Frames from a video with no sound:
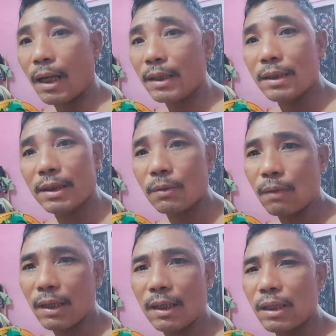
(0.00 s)
anci go
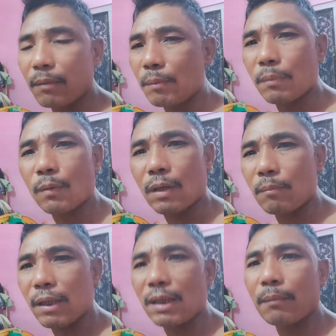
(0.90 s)
kalani kemen pelongin
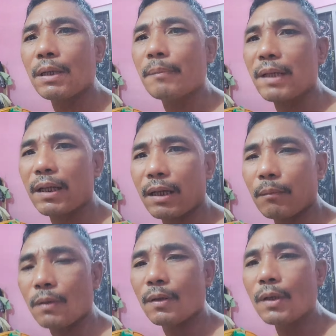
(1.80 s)
mandi belbi
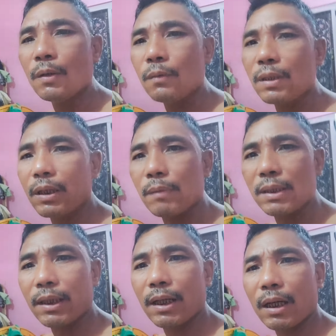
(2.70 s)
nengamo uni kemen
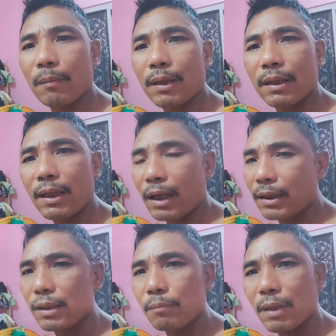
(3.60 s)
ya nak kemen te
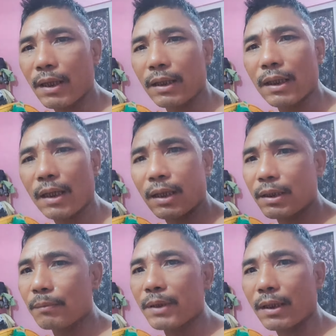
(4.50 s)
anci kemen kantara
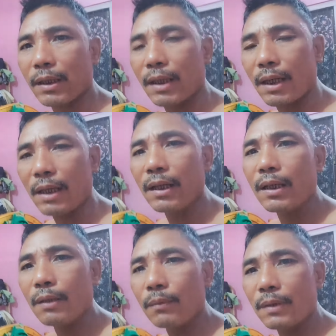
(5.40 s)
kisim sakna nanga
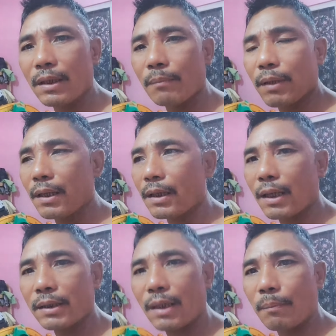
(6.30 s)
uni kemen
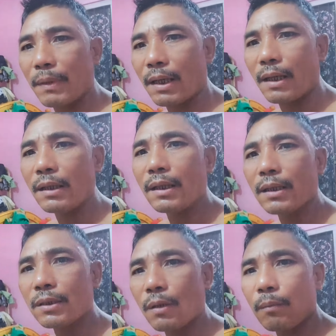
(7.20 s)
kasar perang
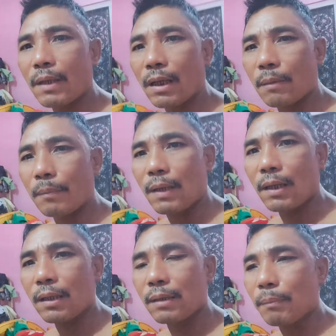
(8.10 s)
sauban nak
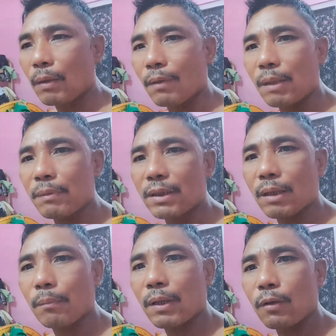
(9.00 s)
kepa palawan nang gizat
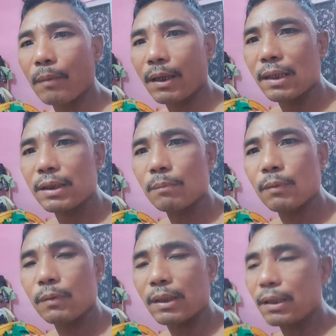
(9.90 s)
pan kuman gen
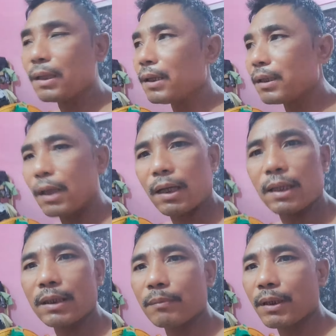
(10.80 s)
semongo te tara
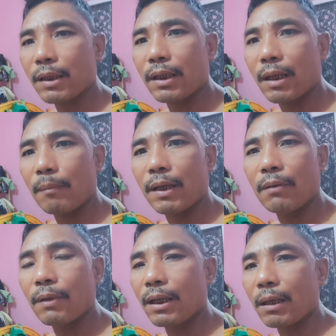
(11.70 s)
ken sakna nanga mainan
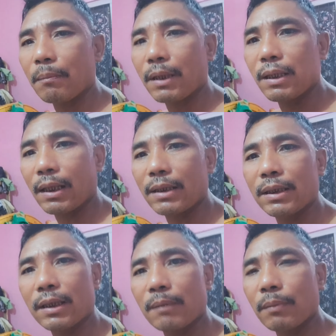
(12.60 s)
gue nak kemen ya
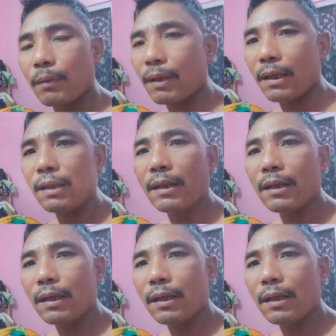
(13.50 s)
sirang de pelongin